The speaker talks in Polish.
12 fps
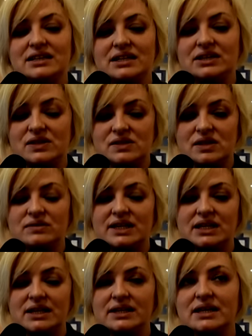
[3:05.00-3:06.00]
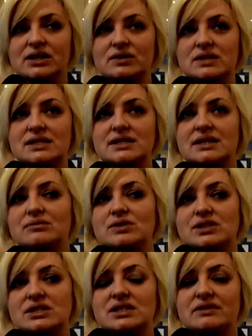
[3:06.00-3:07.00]
I to są takie nagrody,
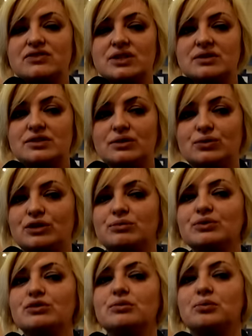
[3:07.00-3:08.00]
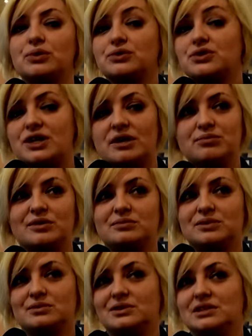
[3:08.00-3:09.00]
staramy się zawsze, które byłyby
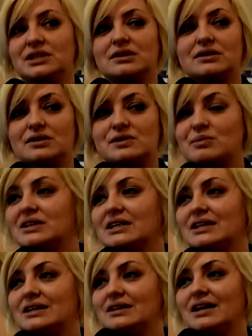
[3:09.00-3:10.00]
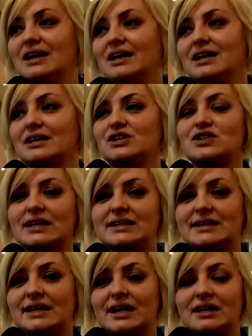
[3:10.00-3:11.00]
potrzebne. Były i kosmetyki kiedyś
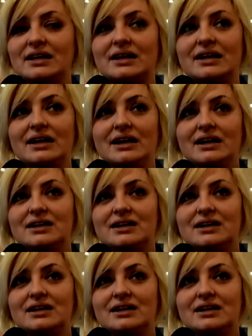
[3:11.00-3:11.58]
teatralne,